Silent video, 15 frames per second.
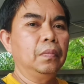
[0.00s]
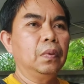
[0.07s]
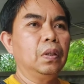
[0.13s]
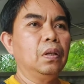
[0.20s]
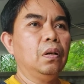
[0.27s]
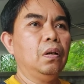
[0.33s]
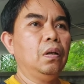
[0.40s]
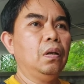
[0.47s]

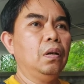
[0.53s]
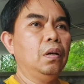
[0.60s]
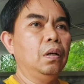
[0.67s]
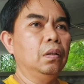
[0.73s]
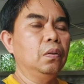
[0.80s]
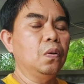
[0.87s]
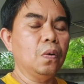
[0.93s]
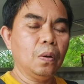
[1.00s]
ก็
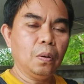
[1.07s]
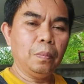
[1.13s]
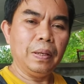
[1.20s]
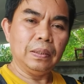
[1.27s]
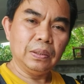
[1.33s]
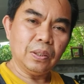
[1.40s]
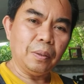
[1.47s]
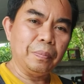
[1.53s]
โทรมา
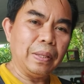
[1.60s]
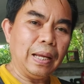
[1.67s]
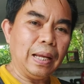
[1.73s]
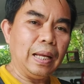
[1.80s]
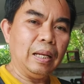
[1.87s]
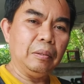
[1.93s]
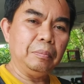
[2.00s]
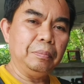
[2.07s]
สอบ
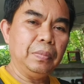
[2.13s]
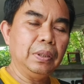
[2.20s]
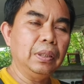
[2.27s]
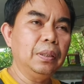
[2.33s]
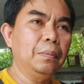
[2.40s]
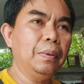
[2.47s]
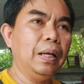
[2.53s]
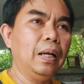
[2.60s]
ถามหรือ
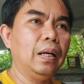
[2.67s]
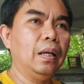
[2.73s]
ว่า